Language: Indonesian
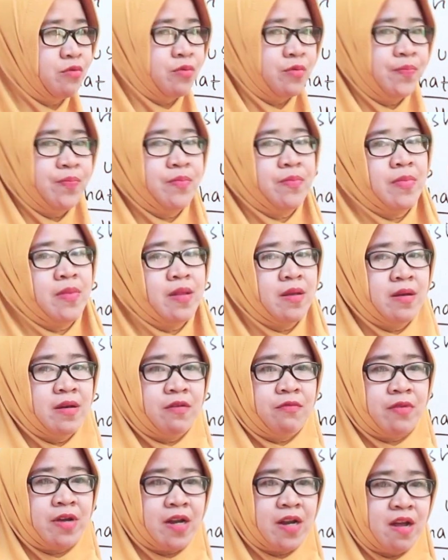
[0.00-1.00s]
tuh
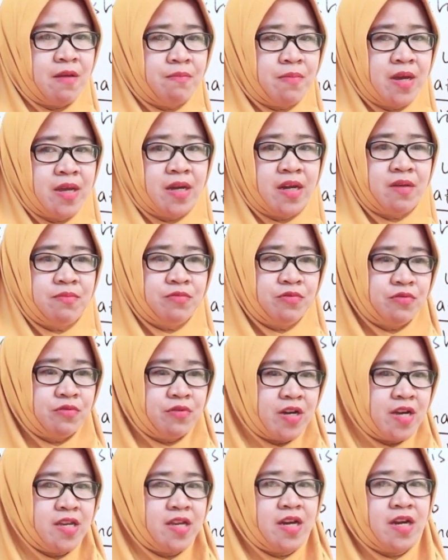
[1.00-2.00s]
warna apa yang kamu
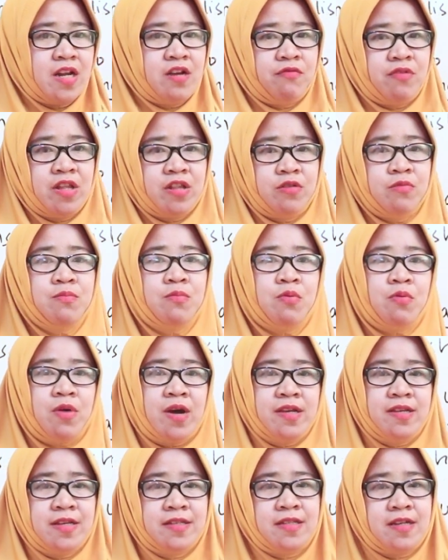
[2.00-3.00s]
suka ya kan warna tuh
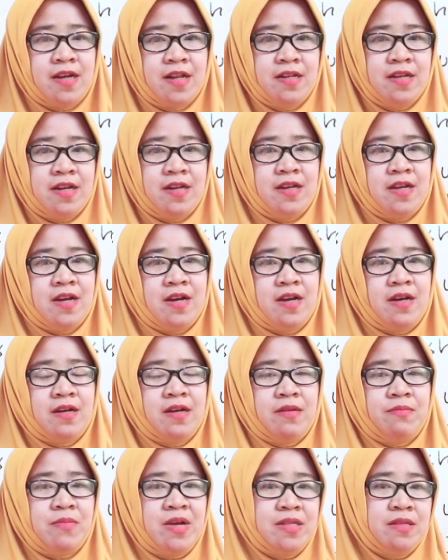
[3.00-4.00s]
banyak sekali ada
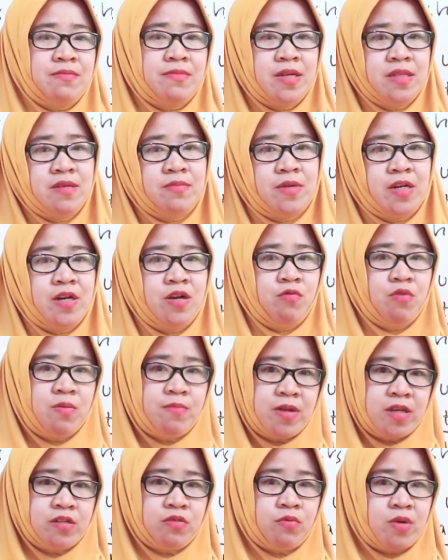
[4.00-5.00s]
macam-macam ada
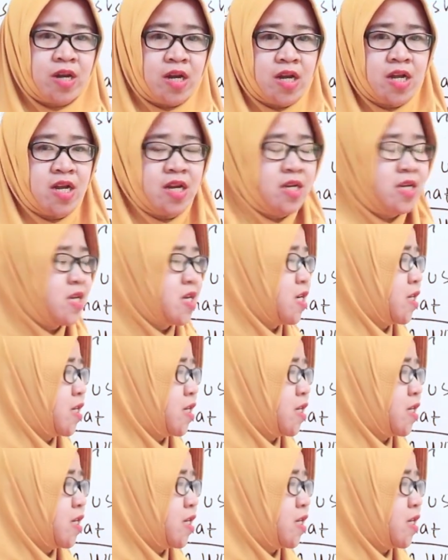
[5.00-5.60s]
12 warna.